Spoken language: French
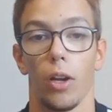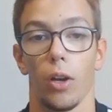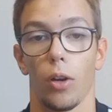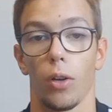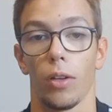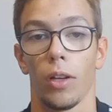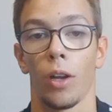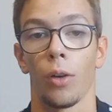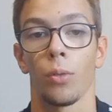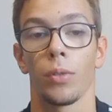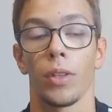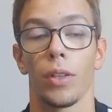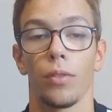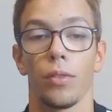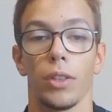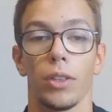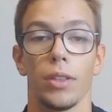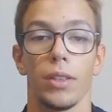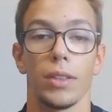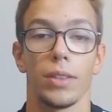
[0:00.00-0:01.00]
Euh, là on
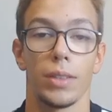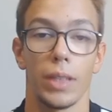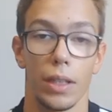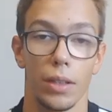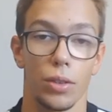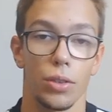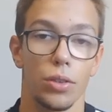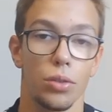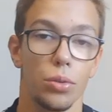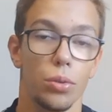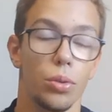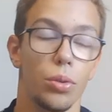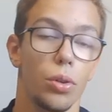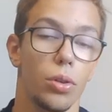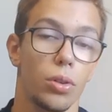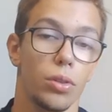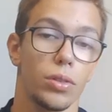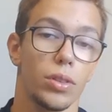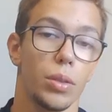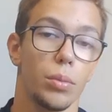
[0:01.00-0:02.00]
avait des certitudes
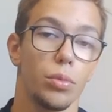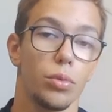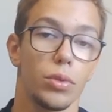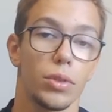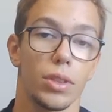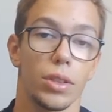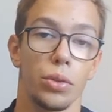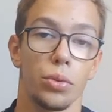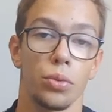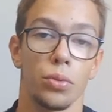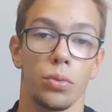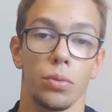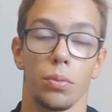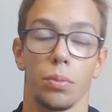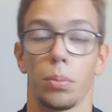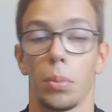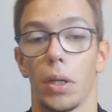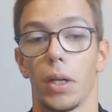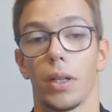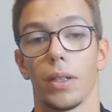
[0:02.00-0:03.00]
en début de saison,
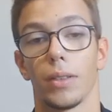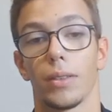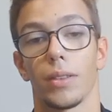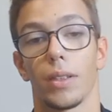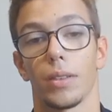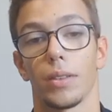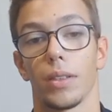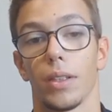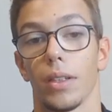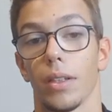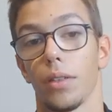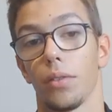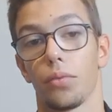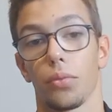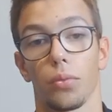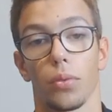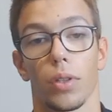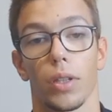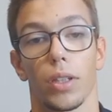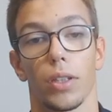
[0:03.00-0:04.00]
bah ça s'est
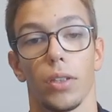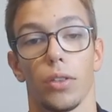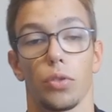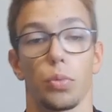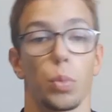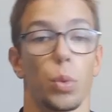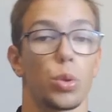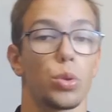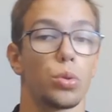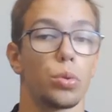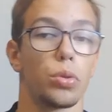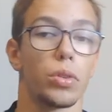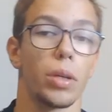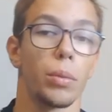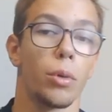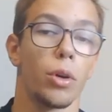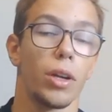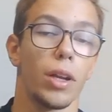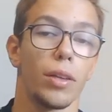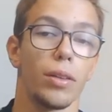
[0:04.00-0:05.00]
effondré, je pense
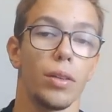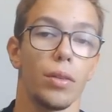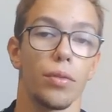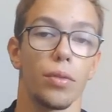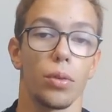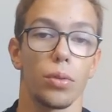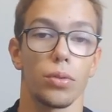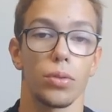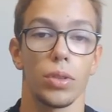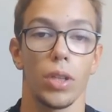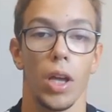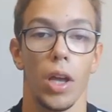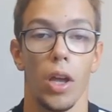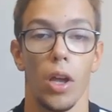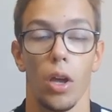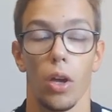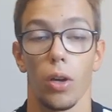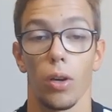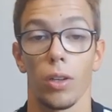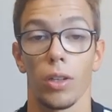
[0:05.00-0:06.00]
notamment à la défense.
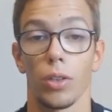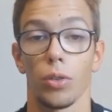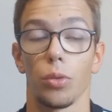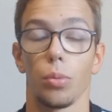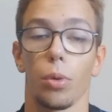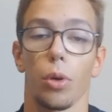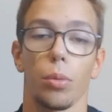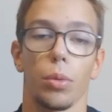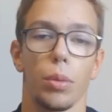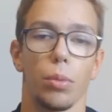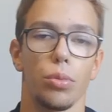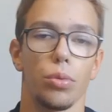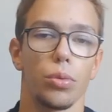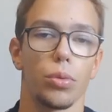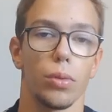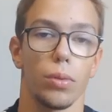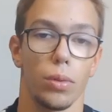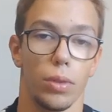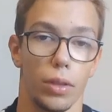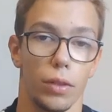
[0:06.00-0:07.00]
Les deux premiers buts
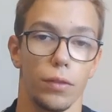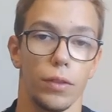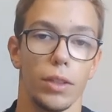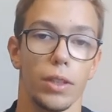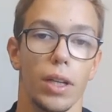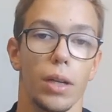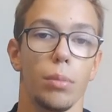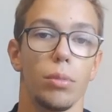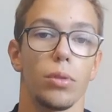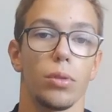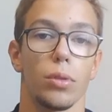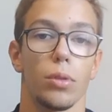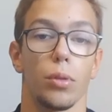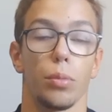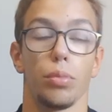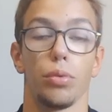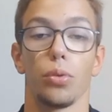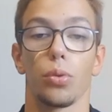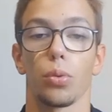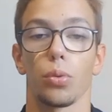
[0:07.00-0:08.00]
évitables,
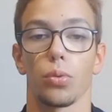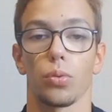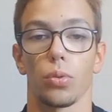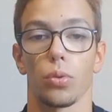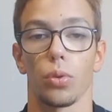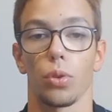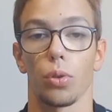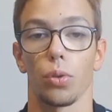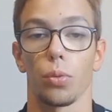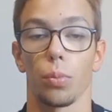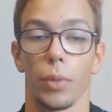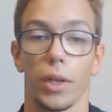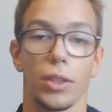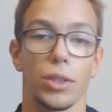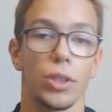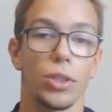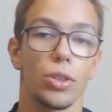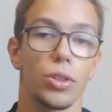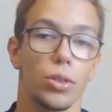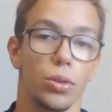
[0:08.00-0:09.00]
but contre son camp de
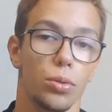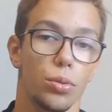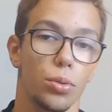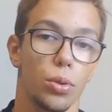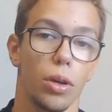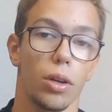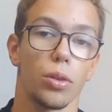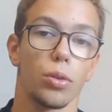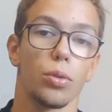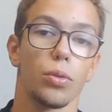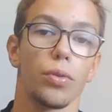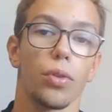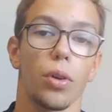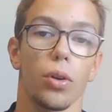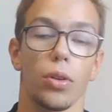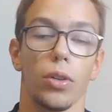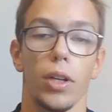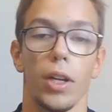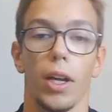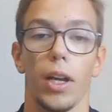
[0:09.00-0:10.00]
Matic sur un coup
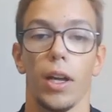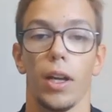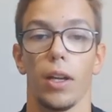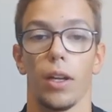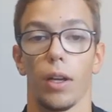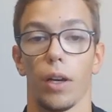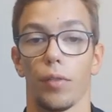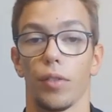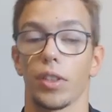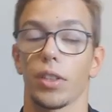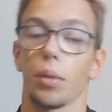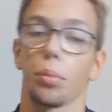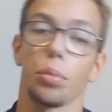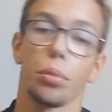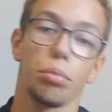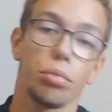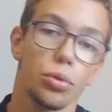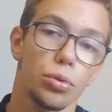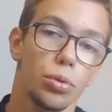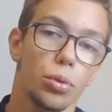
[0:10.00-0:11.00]
franc, avec un peu
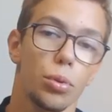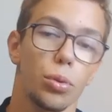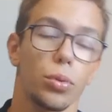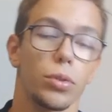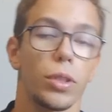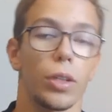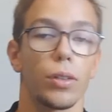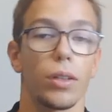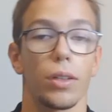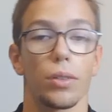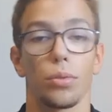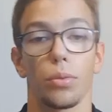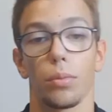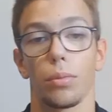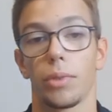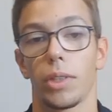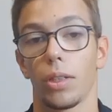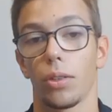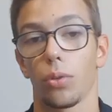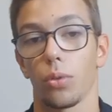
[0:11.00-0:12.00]
plus de concentration,
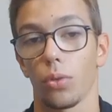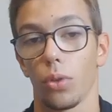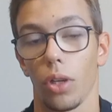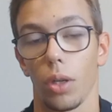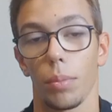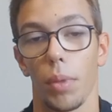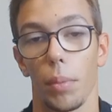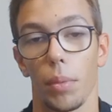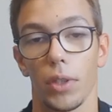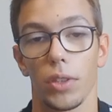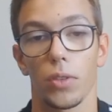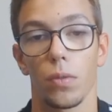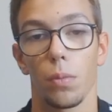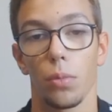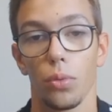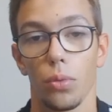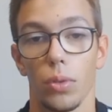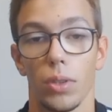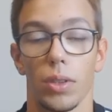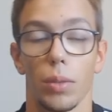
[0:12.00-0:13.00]
peut-être qu'on n'aurait pas pris ce
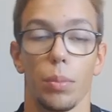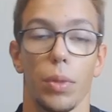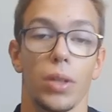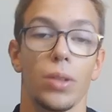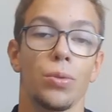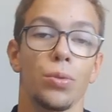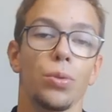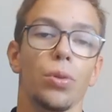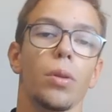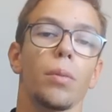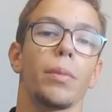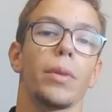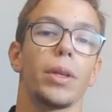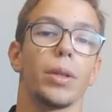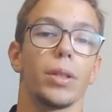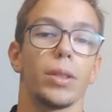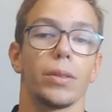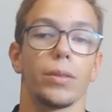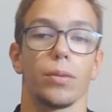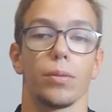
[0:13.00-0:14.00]
but, c'est pas sûr,
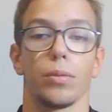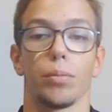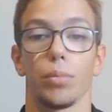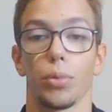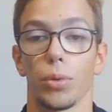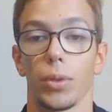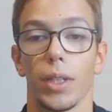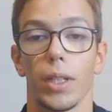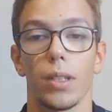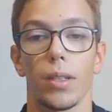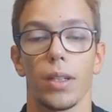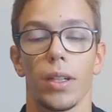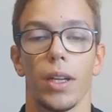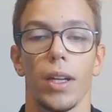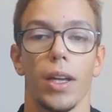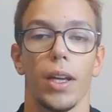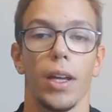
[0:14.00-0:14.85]
mais peut-être.